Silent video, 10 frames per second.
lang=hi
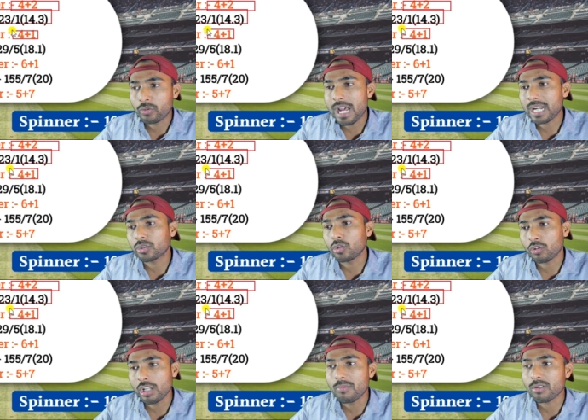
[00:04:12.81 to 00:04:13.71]
तो यार
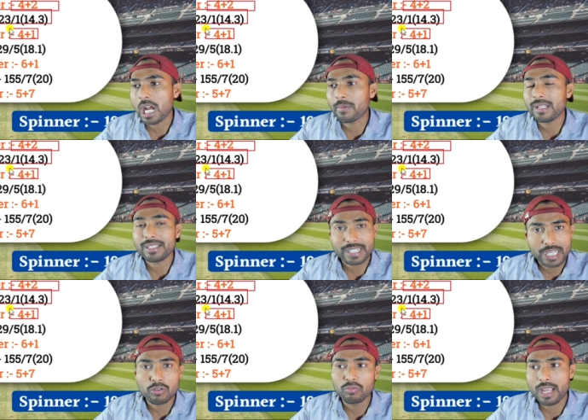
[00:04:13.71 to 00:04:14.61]
दोनों ही मुकाबले
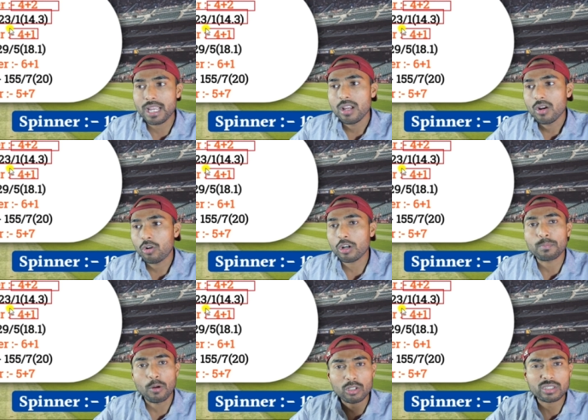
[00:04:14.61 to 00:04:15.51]
चेज हुए हैं
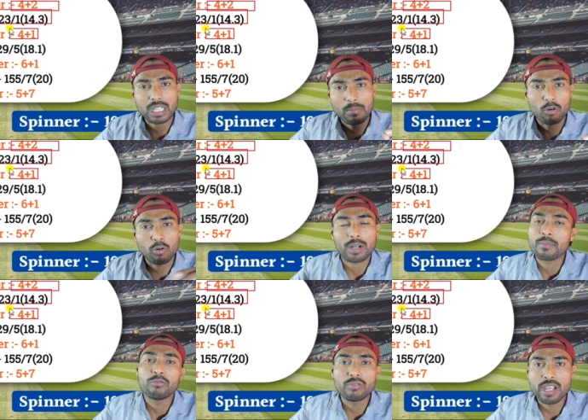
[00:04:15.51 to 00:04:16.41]
और बहुत कम
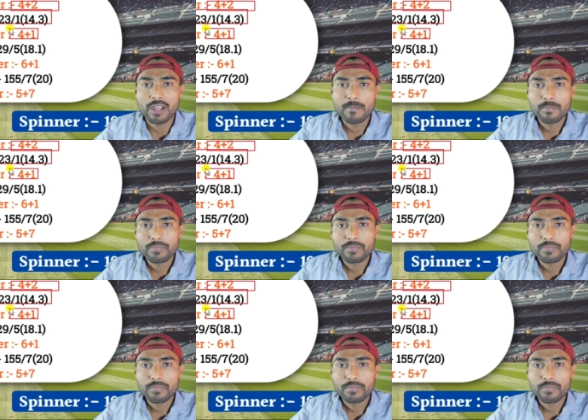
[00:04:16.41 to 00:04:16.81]
ओवर में हुए हैं